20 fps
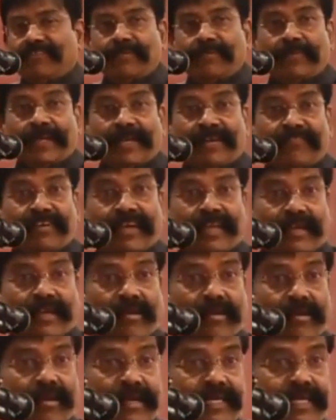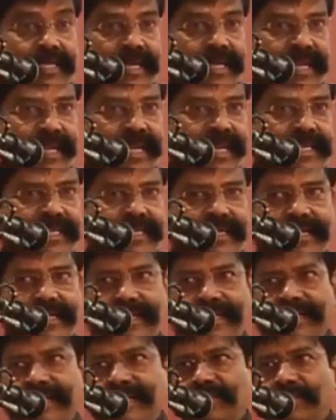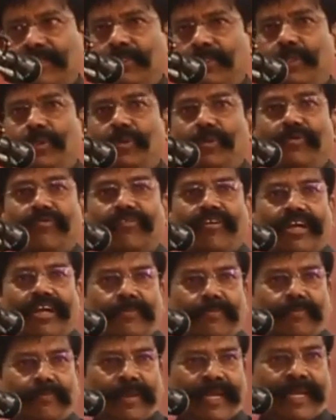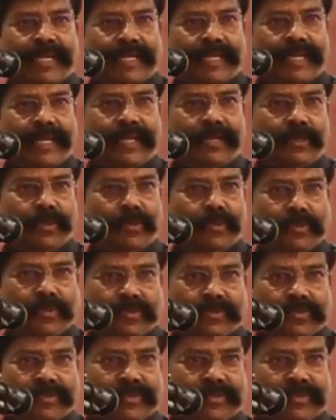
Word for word: விமன் வேர் நாட் கிரியேட்டட் to do what men can do.